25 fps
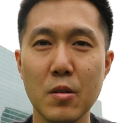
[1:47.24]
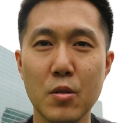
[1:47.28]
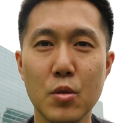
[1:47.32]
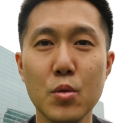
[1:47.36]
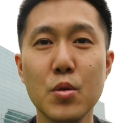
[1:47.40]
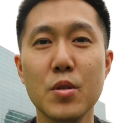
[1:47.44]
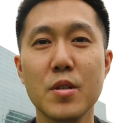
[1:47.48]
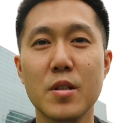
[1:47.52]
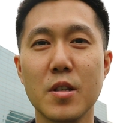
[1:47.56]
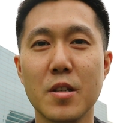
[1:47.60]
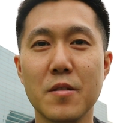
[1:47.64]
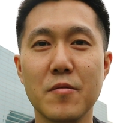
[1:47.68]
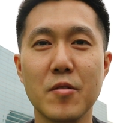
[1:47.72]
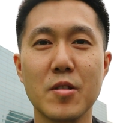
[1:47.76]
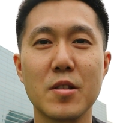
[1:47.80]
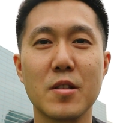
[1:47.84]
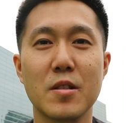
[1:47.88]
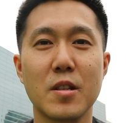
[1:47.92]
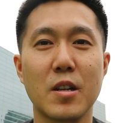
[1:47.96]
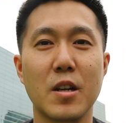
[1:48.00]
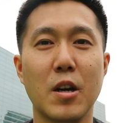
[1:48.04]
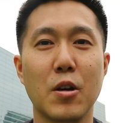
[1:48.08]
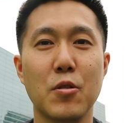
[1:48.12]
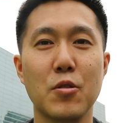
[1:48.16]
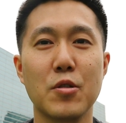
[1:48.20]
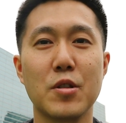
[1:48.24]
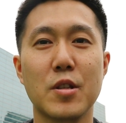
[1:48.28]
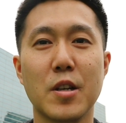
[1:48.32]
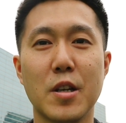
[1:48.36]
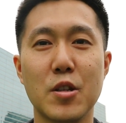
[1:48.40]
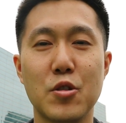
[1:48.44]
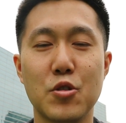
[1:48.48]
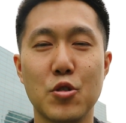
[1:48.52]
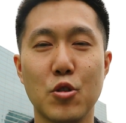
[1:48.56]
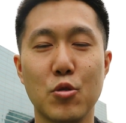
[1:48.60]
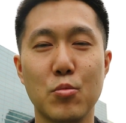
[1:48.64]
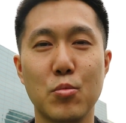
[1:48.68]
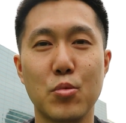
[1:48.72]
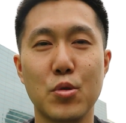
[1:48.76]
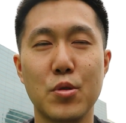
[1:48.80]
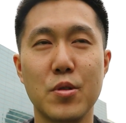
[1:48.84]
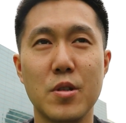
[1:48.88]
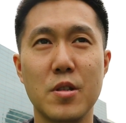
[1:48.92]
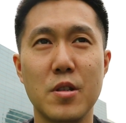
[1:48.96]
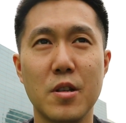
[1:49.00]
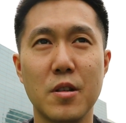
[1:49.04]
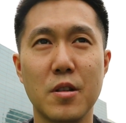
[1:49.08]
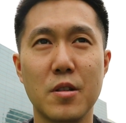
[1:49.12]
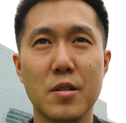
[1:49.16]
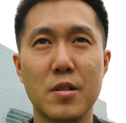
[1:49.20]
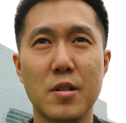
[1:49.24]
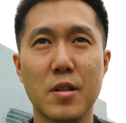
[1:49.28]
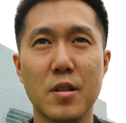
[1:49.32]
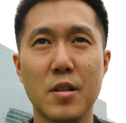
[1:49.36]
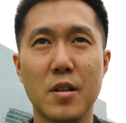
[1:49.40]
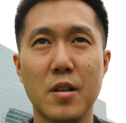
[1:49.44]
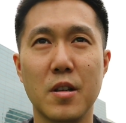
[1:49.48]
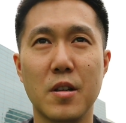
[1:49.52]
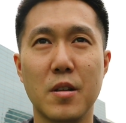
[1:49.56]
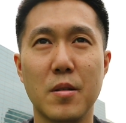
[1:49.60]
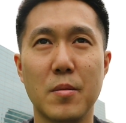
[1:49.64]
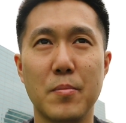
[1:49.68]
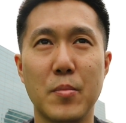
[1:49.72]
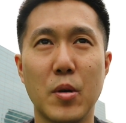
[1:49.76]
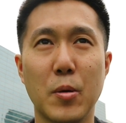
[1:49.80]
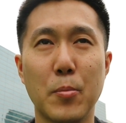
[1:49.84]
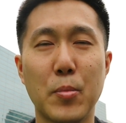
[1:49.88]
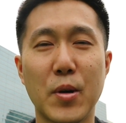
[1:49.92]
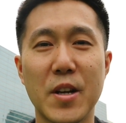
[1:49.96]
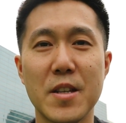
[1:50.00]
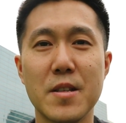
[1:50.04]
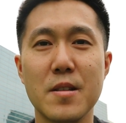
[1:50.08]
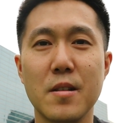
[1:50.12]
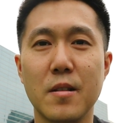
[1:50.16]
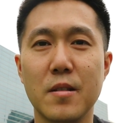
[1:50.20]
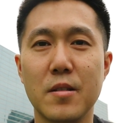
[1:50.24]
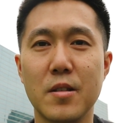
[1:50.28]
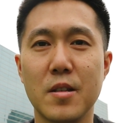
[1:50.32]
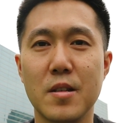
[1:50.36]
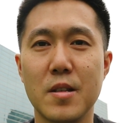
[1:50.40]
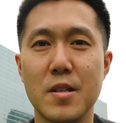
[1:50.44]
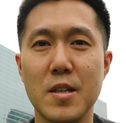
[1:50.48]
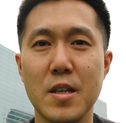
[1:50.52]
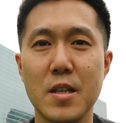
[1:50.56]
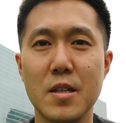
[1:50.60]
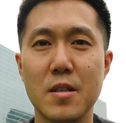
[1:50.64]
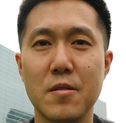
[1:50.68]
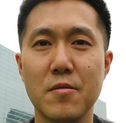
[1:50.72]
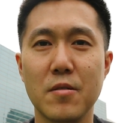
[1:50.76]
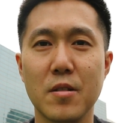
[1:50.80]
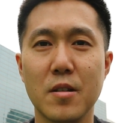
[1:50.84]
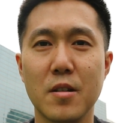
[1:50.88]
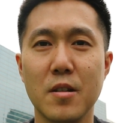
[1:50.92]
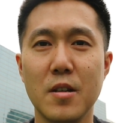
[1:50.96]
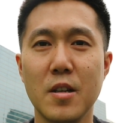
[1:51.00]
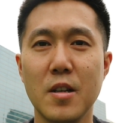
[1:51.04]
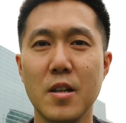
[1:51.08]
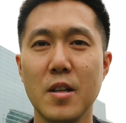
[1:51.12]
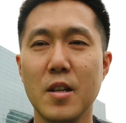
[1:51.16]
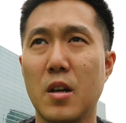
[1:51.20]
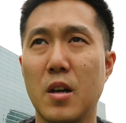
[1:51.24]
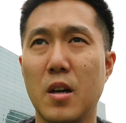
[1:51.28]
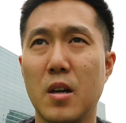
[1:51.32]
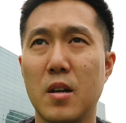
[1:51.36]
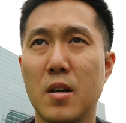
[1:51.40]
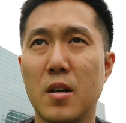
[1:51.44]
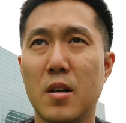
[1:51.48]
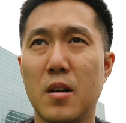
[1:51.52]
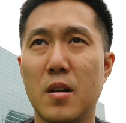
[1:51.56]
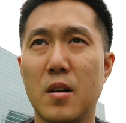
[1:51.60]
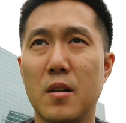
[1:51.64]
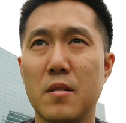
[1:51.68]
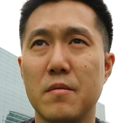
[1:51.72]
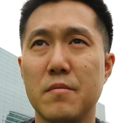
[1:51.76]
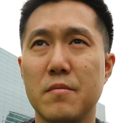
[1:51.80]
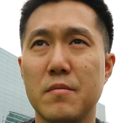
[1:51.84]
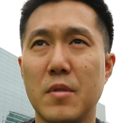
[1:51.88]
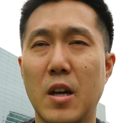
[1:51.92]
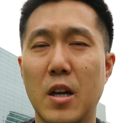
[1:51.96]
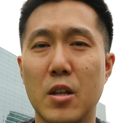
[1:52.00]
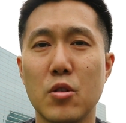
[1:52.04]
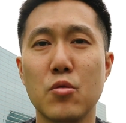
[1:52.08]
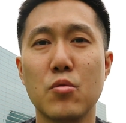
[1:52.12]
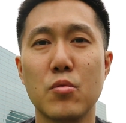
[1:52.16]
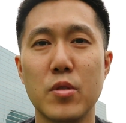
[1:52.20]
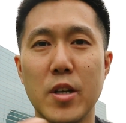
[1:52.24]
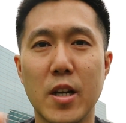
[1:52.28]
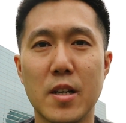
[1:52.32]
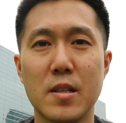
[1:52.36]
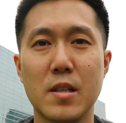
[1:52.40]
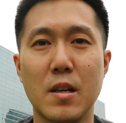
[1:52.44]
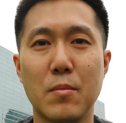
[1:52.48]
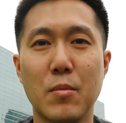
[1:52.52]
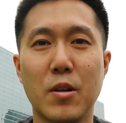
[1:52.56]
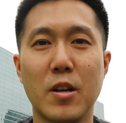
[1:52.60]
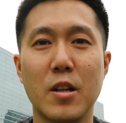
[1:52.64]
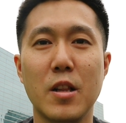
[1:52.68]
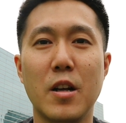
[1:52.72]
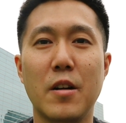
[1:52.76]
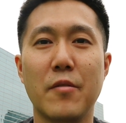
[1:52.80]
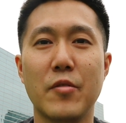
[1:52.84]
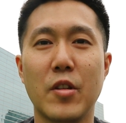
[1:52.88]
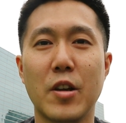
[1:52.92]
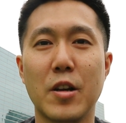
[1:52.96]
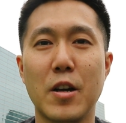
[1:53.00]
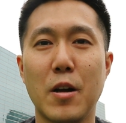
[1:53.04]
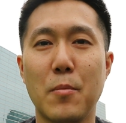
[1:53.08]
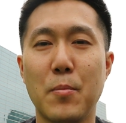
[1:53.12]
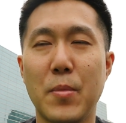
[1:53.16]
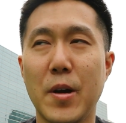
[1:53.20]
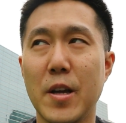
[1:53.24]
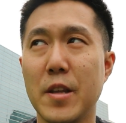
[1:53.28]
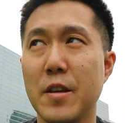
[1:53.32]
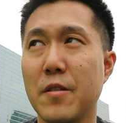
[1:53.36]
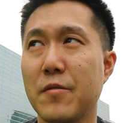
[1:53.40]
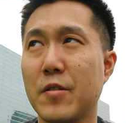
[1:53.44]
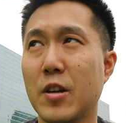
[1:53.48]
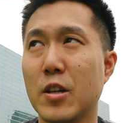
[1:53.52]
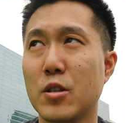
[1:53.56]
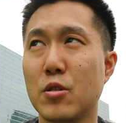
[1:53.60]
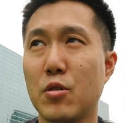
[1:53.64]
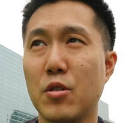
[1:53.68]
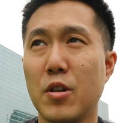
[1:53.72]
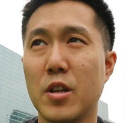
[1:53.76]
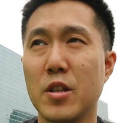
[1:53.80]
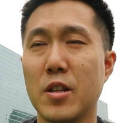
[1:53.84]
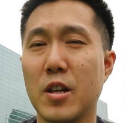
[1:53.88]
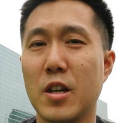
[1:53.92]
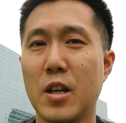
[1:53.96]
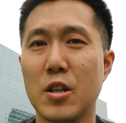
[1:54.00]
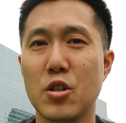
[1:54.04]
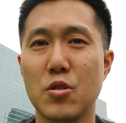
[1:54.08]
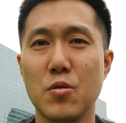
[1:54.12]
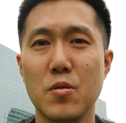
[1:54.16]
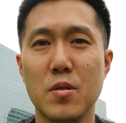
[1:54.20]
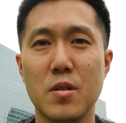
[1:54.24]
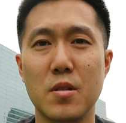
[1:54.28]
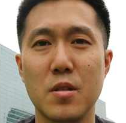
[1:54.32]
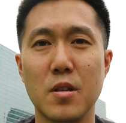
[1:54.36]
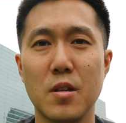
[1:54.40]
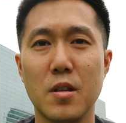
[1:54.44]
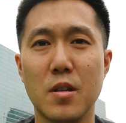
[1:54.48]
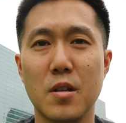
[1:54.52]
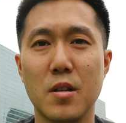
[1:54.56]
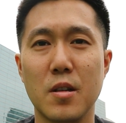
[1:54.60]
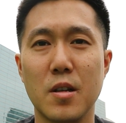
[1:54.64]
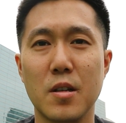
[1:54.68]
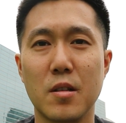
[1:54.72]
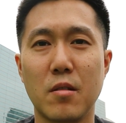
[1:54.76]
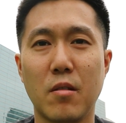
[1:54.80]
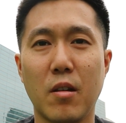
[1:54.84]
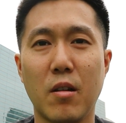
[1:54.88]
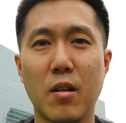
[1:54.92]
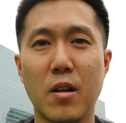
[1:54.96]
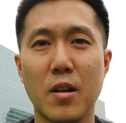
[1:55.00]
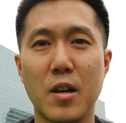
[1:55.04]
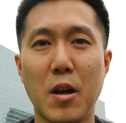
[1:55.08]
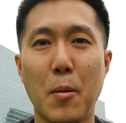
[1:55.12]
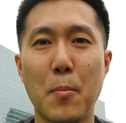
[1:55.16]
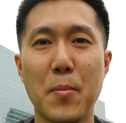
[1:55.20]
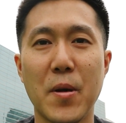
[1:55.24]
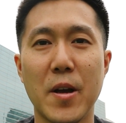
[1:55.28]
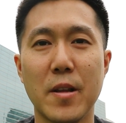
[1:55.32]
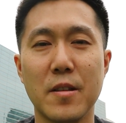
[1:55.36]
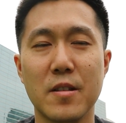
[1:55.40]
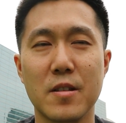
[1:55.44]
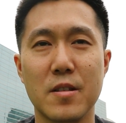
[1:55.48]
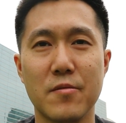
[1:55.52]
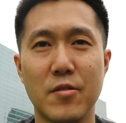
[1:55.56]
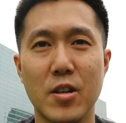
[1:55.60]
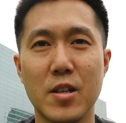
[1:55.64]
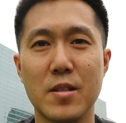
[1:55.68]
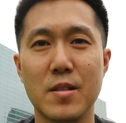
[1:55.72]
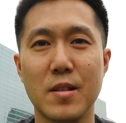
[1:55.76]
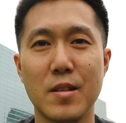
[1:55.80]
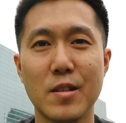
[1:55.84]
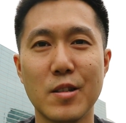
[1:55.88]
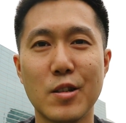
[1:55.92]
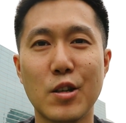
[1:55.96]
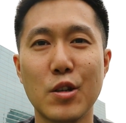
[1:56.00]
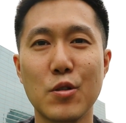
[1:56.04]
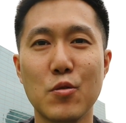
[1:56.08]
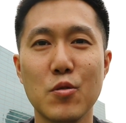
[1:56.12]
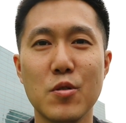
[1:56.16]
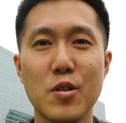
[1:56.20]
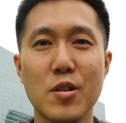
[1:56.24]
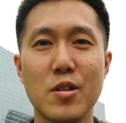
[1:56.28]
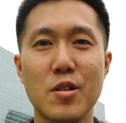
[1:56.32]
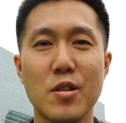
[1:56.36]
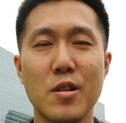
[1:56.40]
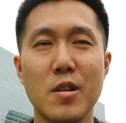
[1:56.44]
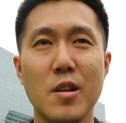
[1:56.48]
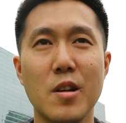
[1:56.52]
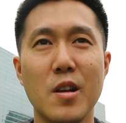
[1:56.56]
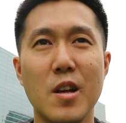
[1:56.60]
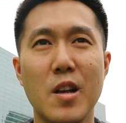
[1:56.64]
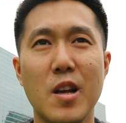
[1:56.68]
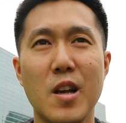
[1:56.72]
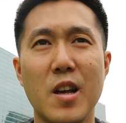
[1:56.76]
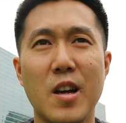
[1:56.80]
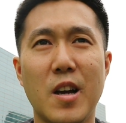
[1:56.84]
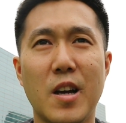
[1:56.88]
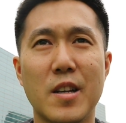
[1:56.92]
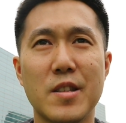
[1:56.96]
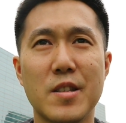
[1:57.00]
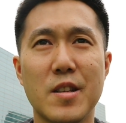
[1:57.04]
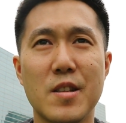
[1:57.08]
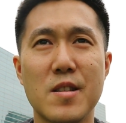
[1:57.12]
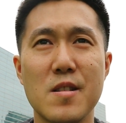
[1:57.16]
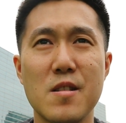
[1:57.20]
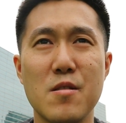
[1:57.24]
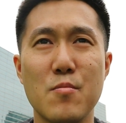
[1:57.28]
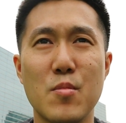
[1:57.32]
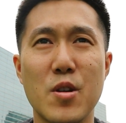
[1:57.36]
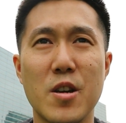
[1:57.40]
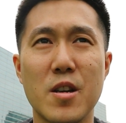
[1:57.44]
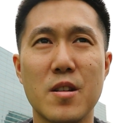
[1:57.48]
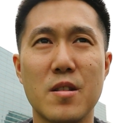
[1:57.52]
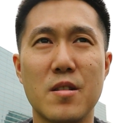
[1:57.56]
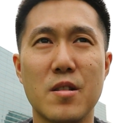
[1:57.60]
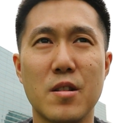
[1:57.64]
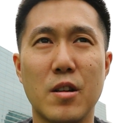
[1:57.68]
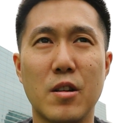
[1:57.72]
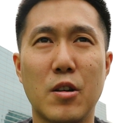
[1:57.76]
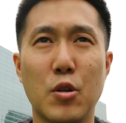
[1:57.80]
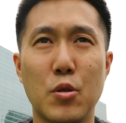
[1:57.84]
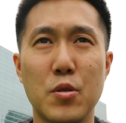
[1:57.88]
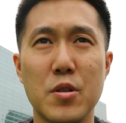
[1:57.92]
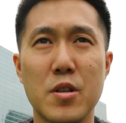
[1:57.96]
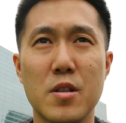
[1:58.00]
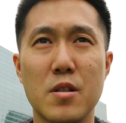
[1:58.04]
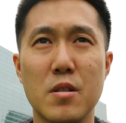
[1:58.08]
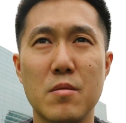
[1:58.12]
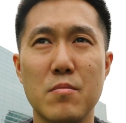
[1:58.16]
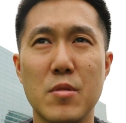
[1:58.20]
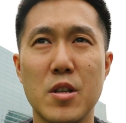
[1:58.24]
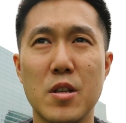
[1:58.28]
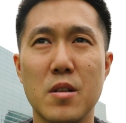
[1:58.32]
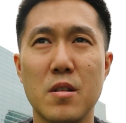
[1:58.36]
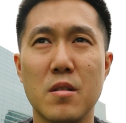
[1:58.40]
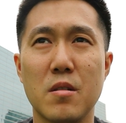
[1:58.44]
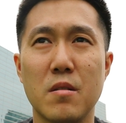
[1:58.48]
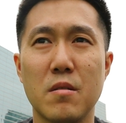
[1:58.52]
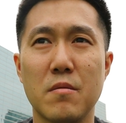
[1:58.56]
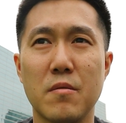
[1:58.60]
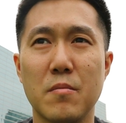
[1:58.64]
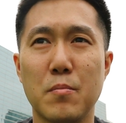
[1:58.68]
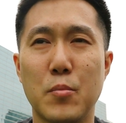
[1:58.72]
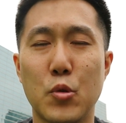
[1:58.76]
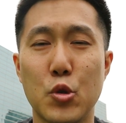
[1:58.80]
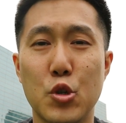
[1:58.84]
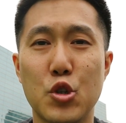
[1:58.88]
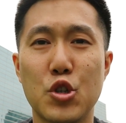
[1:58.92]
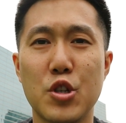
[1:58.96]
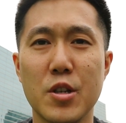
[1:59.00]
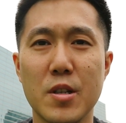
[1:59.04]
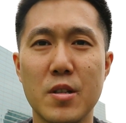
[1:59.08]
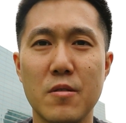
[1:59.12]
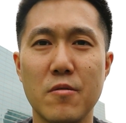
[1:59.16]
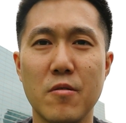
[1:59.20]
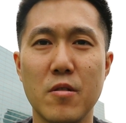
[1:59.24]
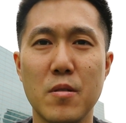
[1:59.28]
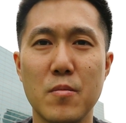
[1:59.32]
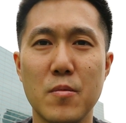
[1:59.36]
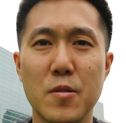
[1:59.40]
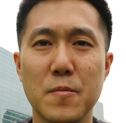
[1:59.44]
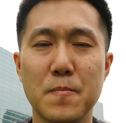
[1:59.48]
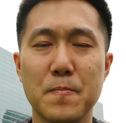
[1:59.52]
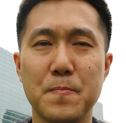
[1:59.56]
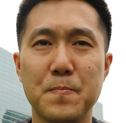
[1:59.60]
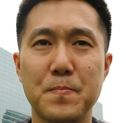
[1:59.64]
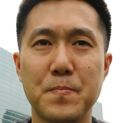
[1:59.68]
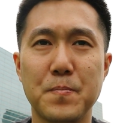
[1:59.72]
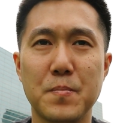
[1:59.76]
Ну и, соответственно, какой-то отчет буду делать э, о проделанных действиях. А, а, ну да, самое главное, компания, в которой я нахожусь, э, это компания называется Incruises. Она занимается круизными путешествиями.